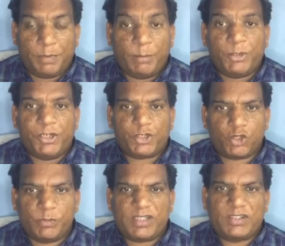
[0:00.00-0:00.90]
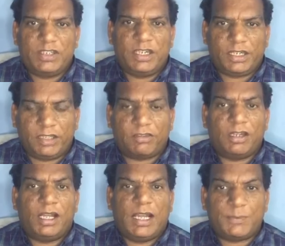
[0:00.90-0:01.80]
प्रभु यीशु मसीह ने
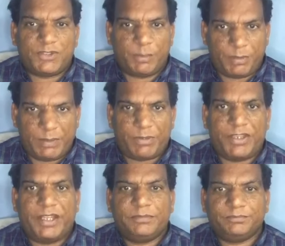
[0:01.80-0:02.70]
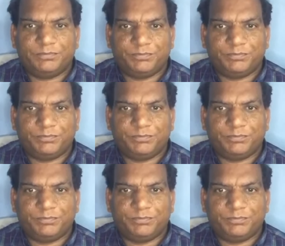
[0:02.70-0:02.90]
कितना आपसे प्रेम किया